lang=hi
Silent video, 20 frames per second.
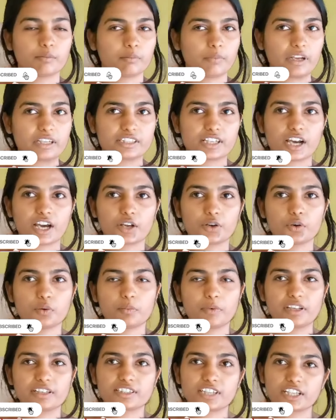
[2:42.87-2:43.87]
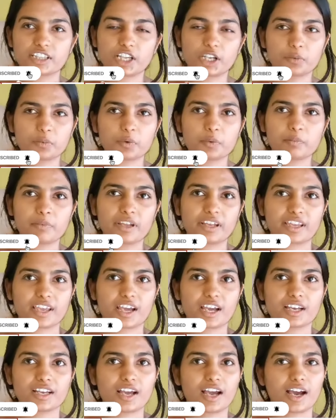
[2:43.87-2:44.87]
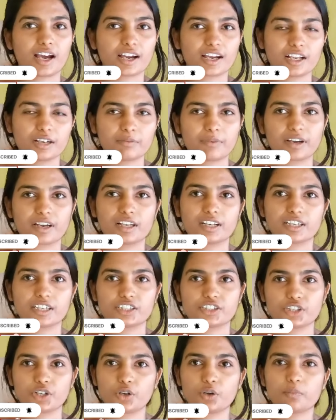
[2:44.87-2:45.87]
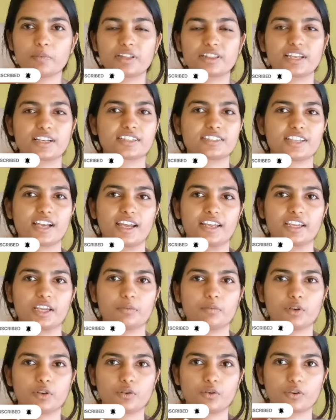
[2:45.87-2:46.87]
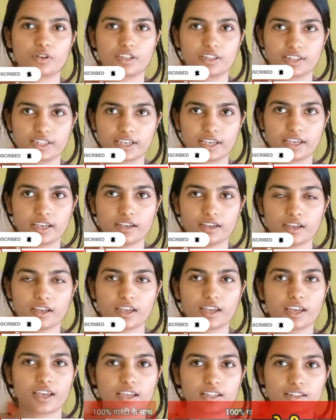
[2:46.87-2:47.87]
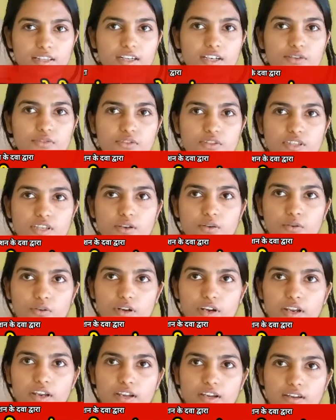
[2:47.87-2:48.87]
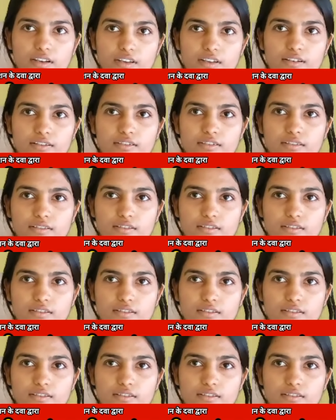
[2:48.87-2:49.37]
बाज़ारों में छतरपुर में क्या अगल बगल के ज़िलों में तक जाएंगे हम लोगों के दिए इतने उससे हो रहे हैंगे